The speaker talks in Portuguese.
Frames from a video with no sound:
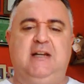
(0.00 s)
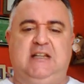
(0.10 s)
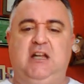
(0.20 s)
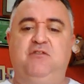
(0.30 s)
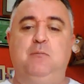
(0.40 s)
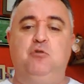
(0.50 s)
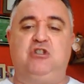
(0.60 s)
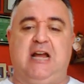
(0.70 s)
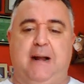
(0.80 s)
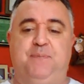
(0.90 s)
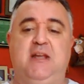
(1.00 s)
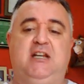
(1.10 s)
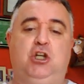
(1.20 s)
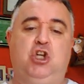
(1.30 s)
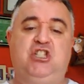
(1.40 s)
Então vamos lá,
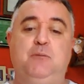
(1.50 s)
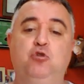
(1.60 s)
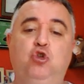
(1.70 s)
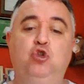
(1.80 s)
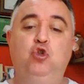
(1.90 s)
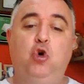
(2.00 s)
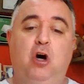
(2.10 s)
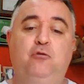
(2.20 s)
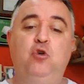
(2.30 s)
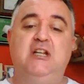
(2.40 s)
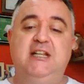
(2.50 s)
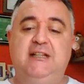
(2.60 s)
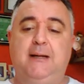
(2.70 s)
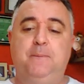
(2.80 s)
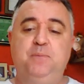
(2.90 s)
que nós temos um novo
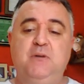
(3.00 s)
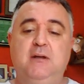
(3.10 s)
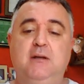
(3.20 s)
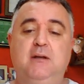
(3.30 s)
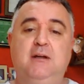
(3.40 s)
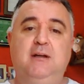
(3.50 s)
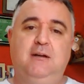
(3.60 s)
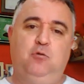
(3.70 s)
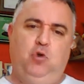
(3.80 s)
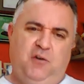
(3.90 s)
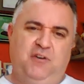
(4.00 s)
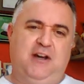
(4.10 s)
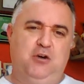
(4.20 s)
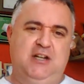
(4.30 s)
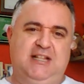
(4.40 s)
líder, novo
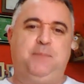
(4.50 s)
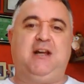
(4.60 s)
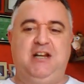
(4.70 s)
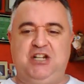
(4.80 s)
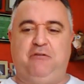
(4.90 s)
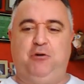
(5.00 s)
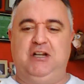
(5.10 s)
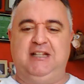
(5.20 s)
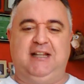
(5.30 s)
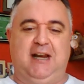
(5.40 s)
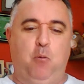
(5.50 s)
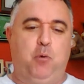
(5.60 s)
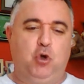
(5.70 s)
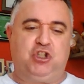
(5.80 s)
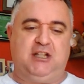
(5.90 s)
velho líder, porque ele já foi líder, é o
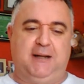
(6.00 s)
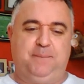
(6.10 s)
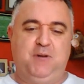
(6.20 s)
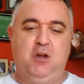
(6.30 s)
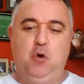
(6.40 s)
Brusque, né?